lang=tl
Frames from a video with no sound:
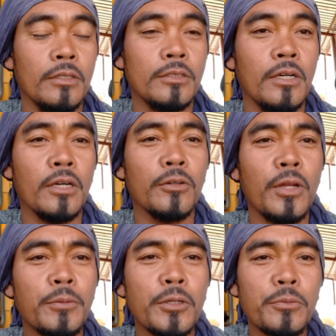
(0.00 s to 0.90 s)
Uh, good
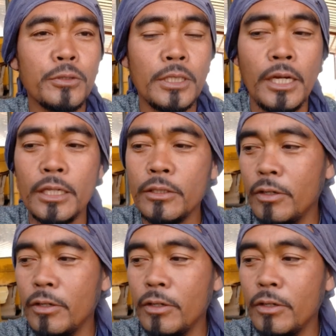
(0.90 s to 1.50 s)
afternoon po sa lahat.